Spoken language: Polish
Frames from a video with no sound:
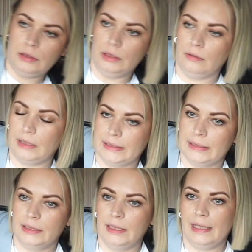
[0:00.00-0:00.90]
I ona jest
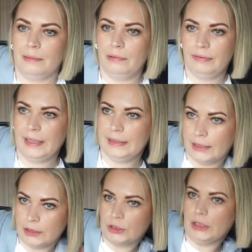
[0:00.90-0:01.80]
na tyle jakby
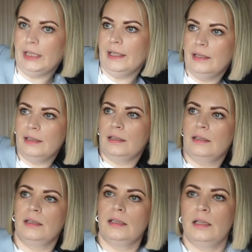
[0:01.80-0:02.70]
fajna, że
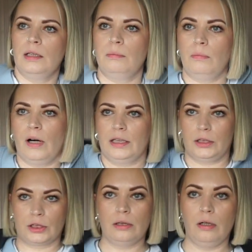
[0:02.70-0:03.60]
mogę
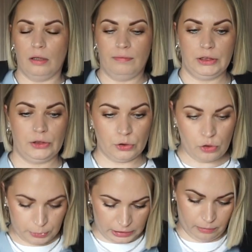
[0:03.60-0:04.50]
też, o, właśnie coś
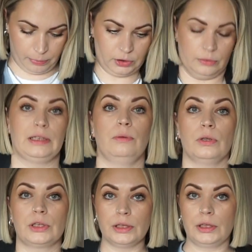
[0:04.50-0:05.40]
grubszego pod nią
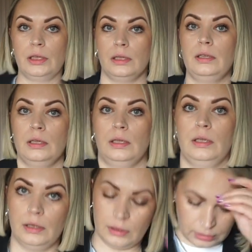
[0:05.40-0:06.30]
założyć.
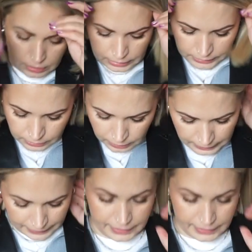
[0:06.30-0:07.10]
I jest ok.